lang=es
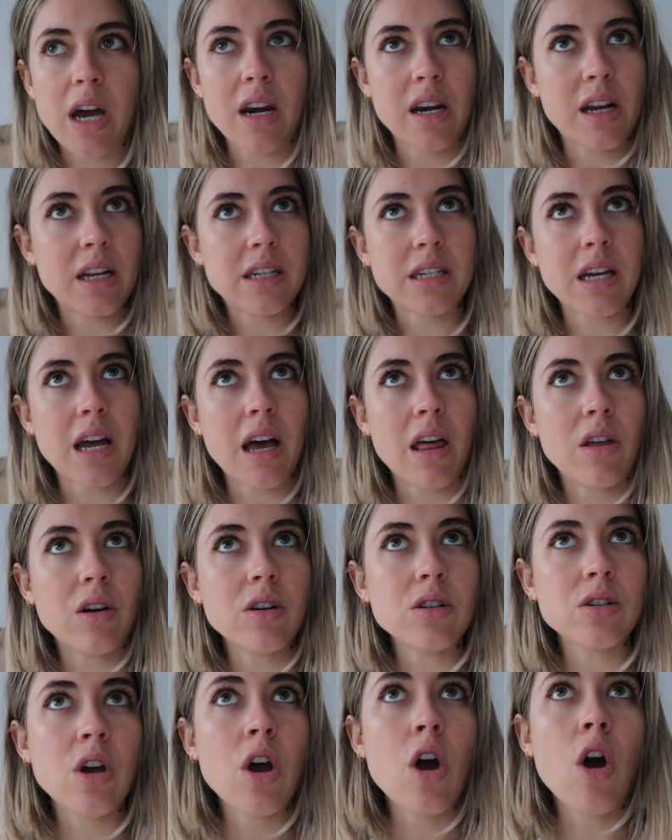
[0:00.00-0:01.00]

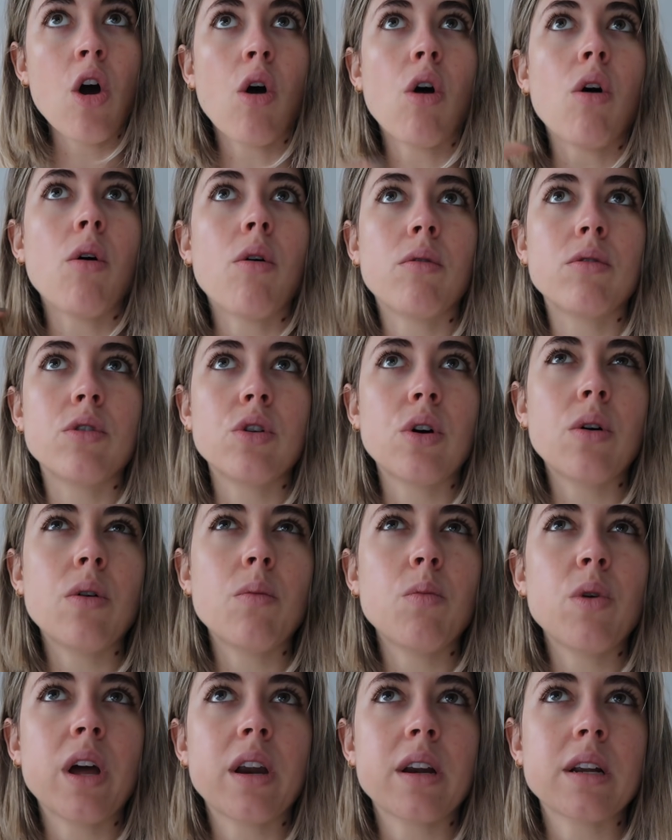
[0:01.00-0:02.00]
arriesgados o
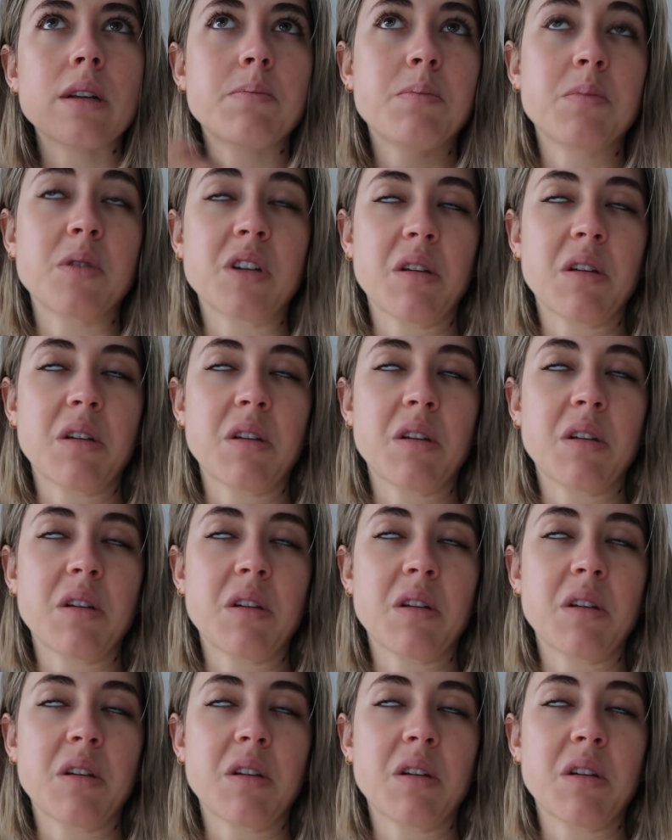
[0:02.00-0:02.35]
no muy arriesgados,